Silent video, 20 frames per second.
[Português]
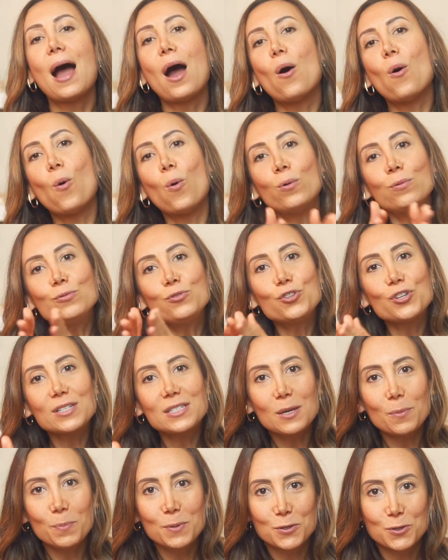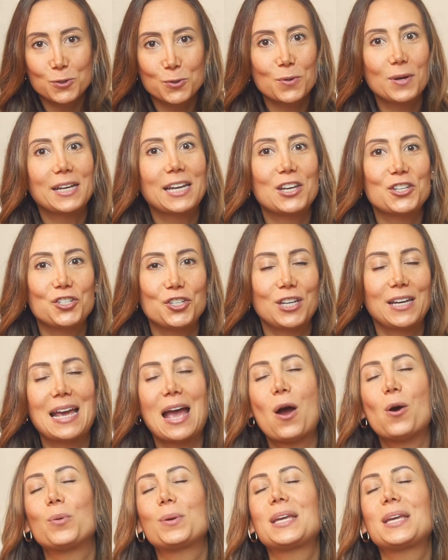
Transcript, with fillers: aonde essa pessoa quer chegar,